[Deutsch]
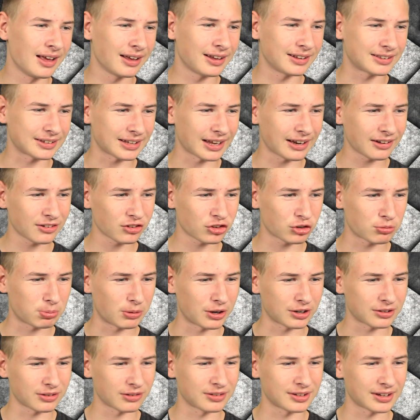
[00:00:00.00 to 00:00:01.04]
getrennten
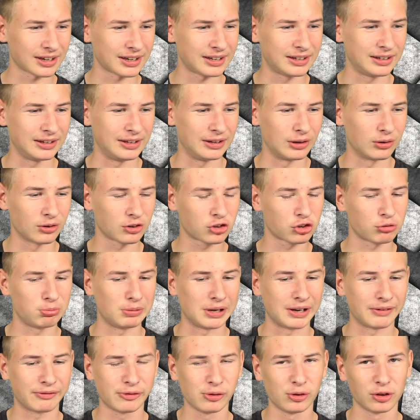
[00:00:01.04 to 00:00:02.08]
Sportunterricht, Die Jungs
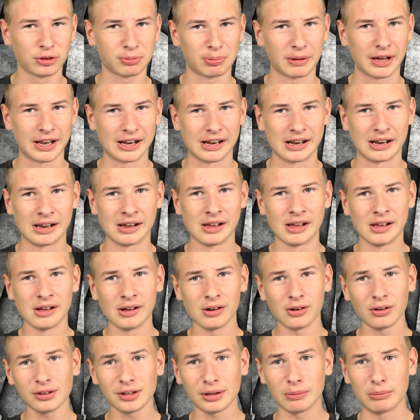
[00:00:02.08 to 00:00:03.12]
spielen Fußball
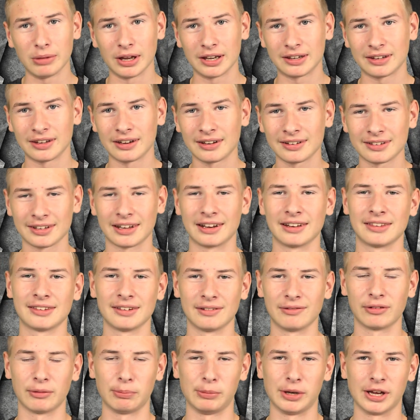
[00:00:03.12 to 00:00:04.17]
und die Mädchen
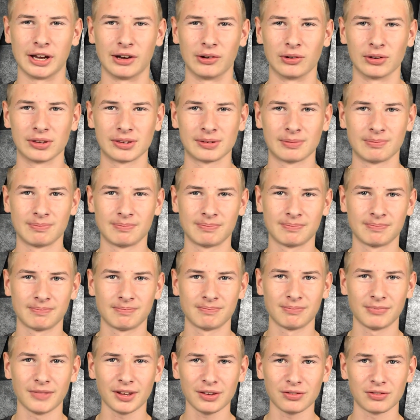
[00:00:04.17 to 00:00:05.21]
tanzen von mir aus.
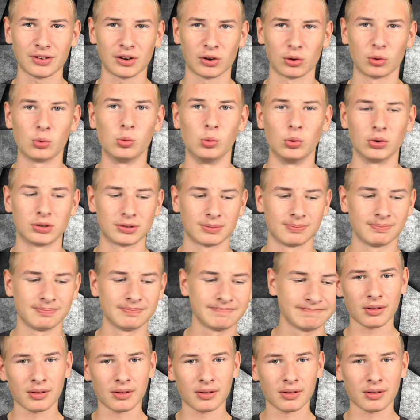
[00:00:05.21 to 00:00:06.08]
Das wäre doch gut